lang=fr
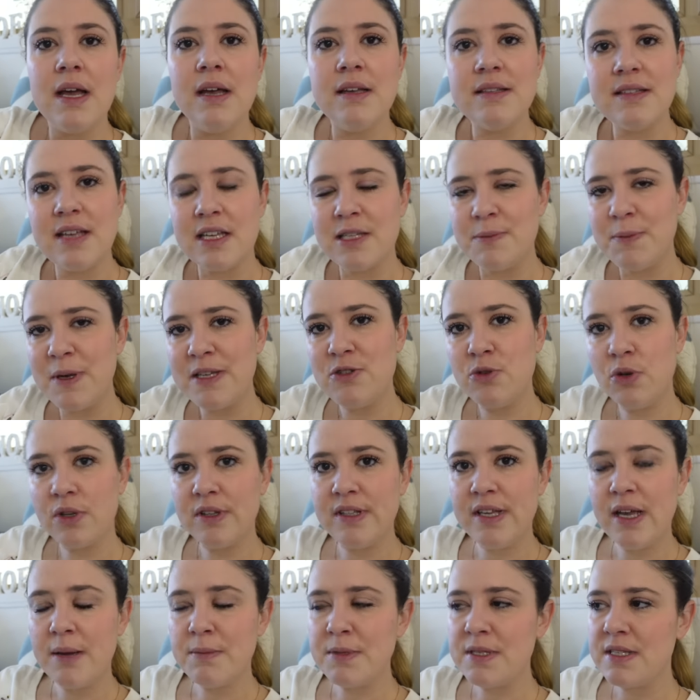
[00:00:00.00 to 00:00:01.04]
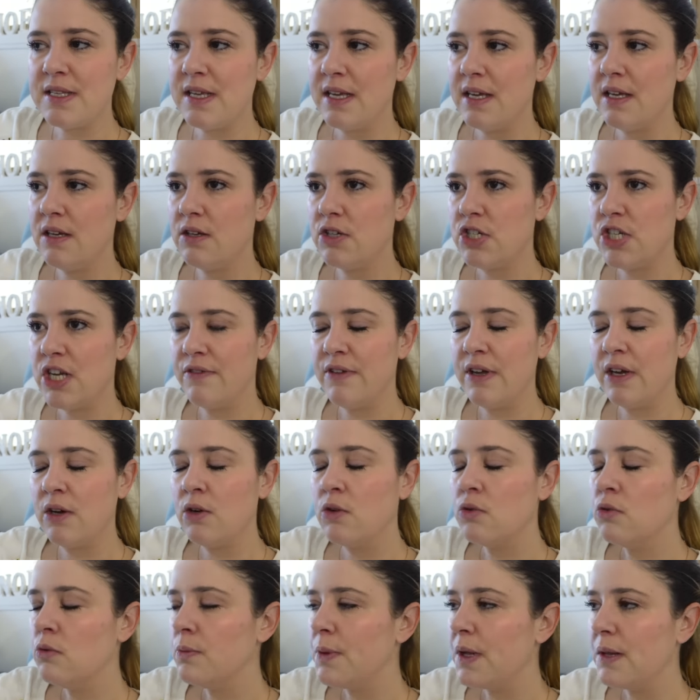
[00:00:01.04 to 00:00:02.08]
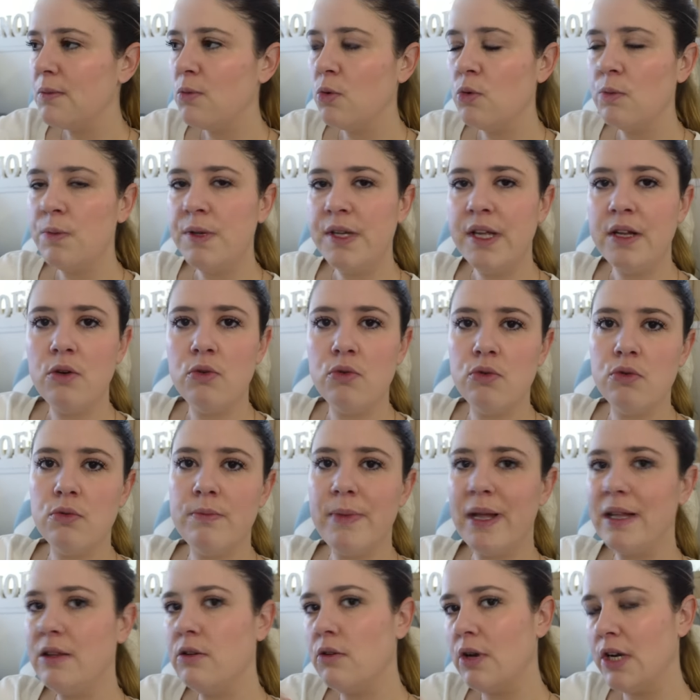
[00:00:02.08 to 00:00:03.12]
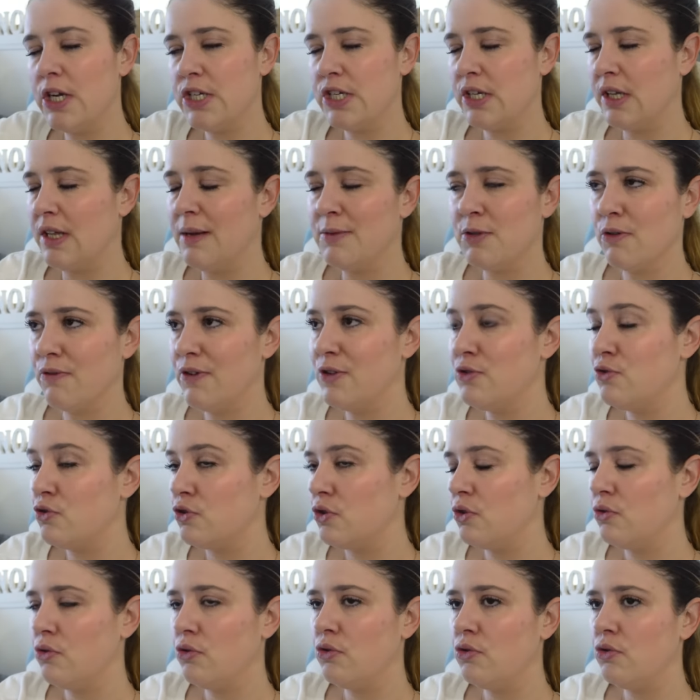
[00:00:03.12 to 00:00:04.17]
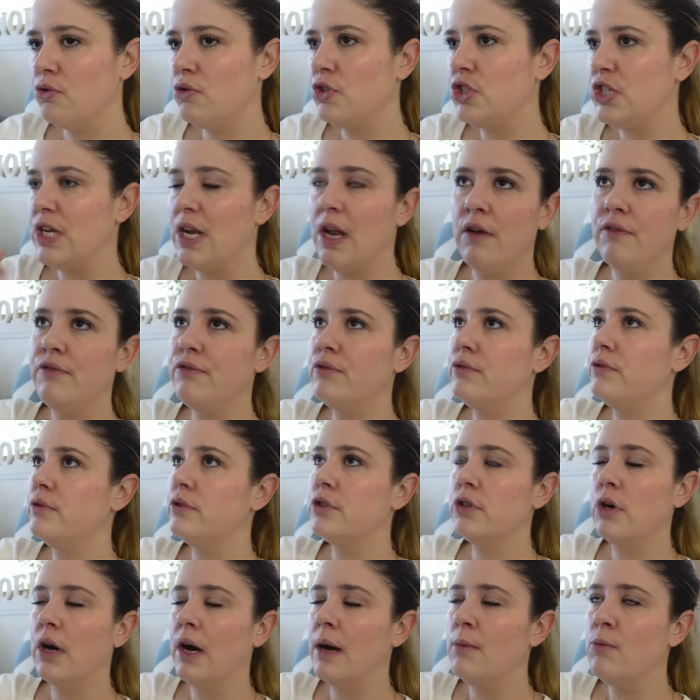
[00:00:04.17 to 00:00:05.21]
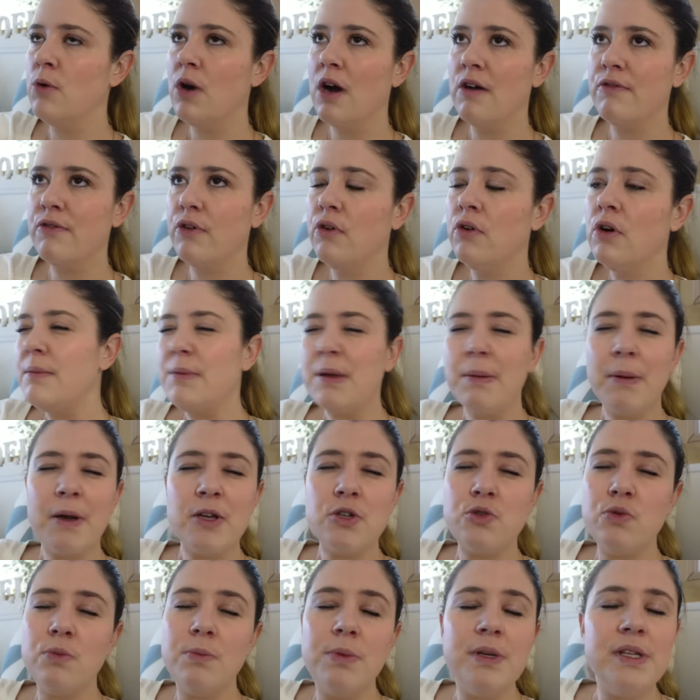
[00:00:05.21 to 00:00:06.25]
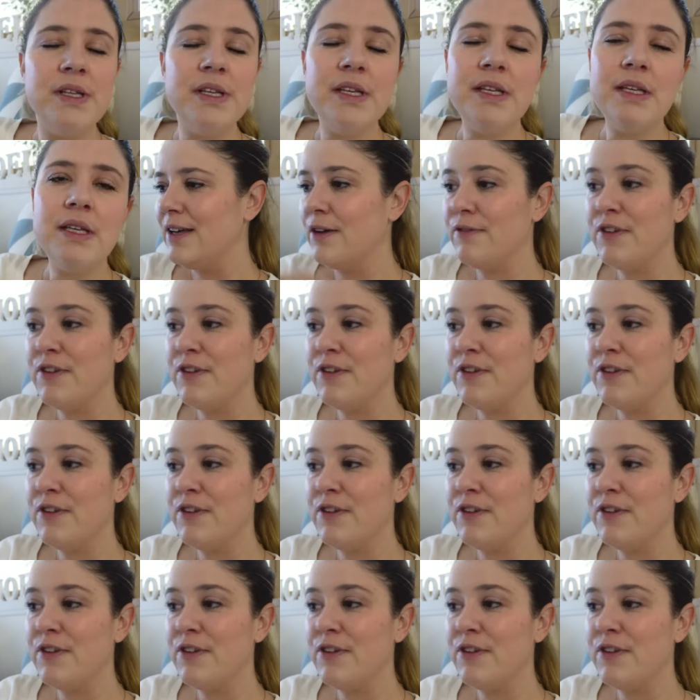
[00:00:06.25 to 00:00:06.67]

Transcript: Ça se passe sur TMC. J'avais complètement oublié de le mettre dans l'agenda parce qu'en fait, ce genre de truc, j'ai l'info genre un mois avant. Puis après, j'oublie.